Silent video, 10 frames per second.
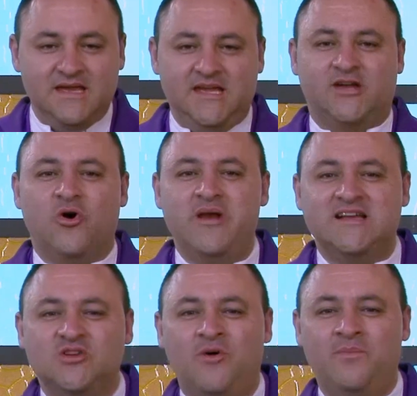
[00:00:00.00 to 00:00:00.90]
Y con
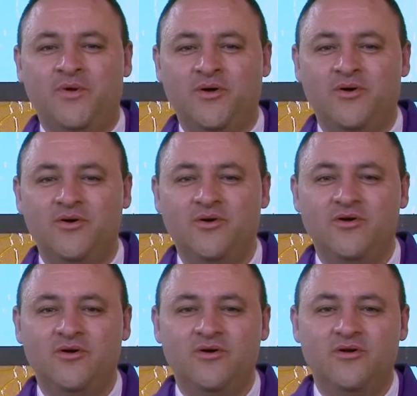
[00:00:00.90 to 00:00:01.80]
asombro
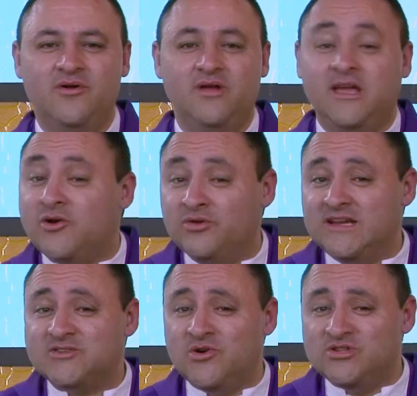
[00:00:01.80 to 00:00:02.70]
y con
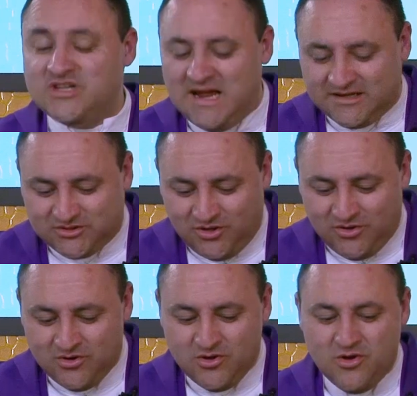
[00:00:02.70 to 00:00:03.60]

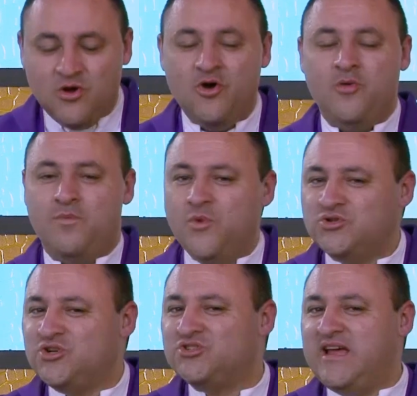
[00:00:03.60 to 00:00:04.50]
desconcierto
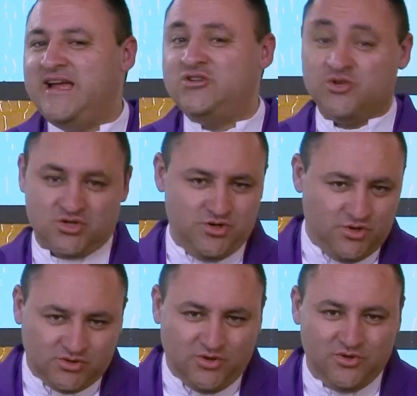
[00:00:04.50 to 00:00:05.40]
Muchos de ellos,
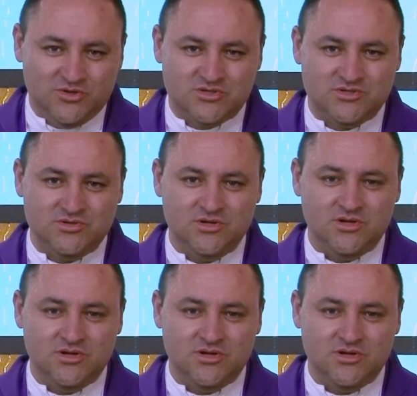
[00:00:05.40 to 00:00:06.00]
no todos,